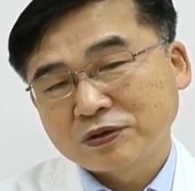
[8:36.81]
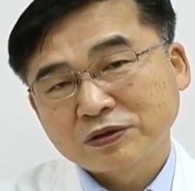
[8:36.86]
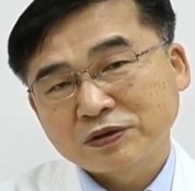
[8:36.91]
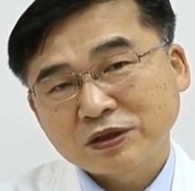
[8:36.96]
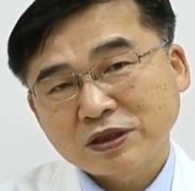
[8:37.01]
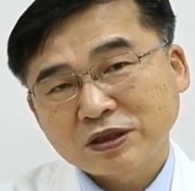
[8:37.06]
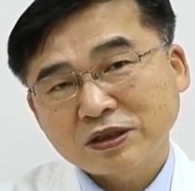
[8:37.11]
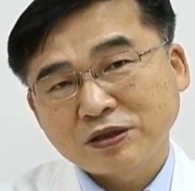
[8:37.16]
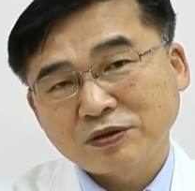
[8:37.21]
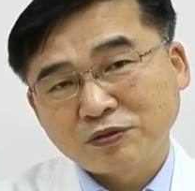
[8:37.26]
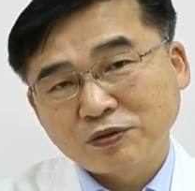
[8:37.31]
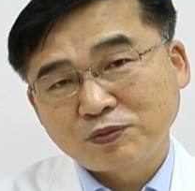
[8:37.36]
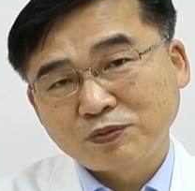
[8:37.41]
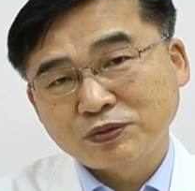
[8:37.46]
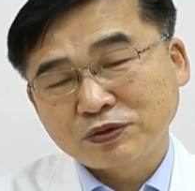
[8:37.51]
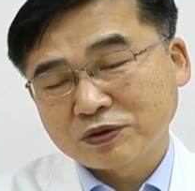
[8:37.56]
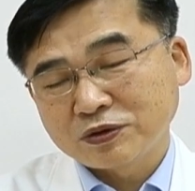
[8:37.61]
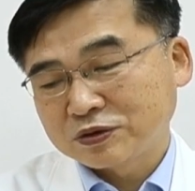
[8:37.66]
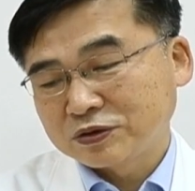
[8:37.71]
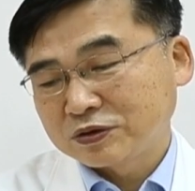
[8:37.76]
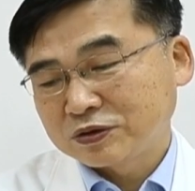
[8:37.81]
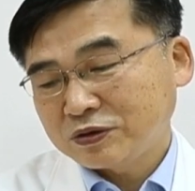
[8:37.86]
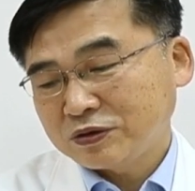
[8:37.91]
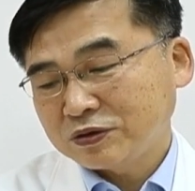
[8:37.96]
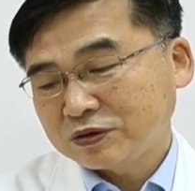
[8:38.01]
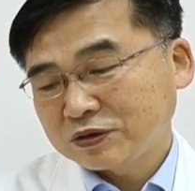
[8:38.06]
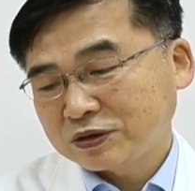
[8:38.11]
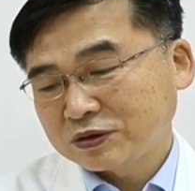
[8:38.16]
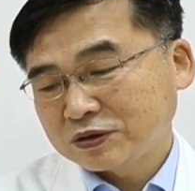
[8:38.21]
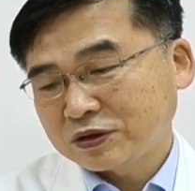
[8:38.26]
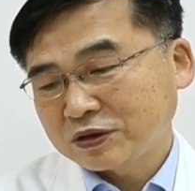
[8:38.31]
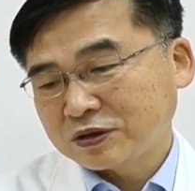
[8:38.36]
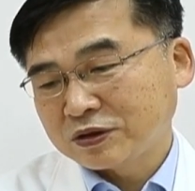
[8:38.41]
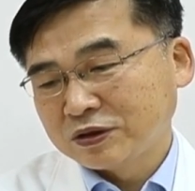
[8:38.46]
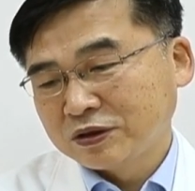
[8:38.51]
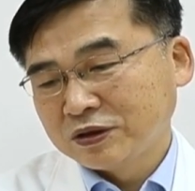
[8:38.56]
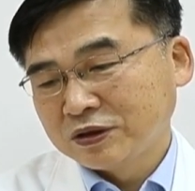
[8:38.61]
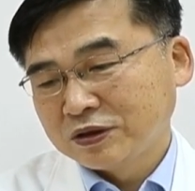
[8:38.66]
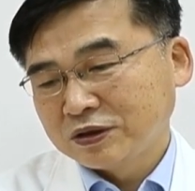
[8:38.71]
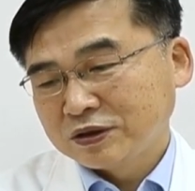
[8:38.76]
상당히 높은 거죠. 그래서
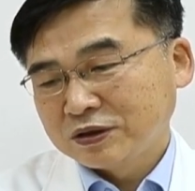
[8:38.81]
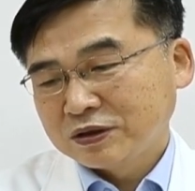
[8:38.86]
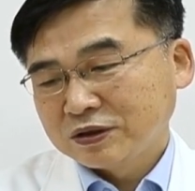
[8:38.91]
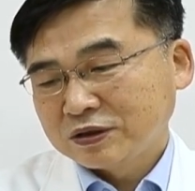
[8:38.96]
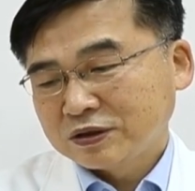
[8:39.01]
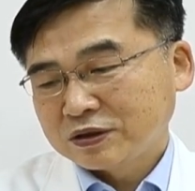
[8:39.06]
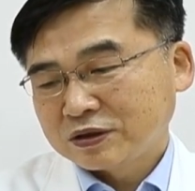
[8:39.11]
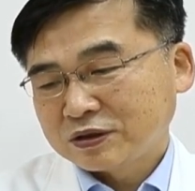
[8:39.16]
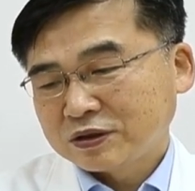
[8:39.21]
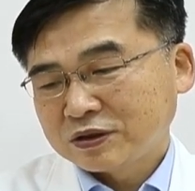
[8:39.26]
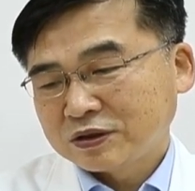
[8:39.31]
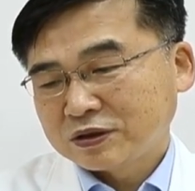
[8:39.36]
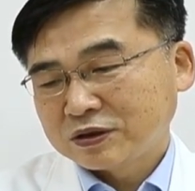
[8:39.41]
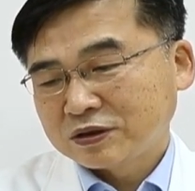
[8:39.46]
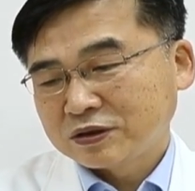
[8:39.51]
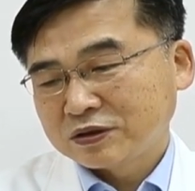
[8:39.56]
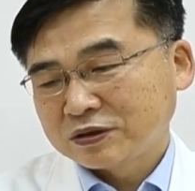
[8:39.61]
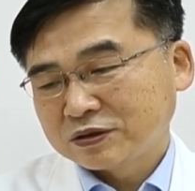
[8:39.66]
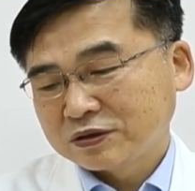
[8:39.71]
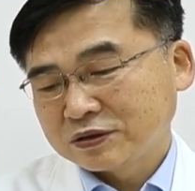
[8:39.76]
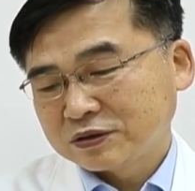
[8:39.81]
어,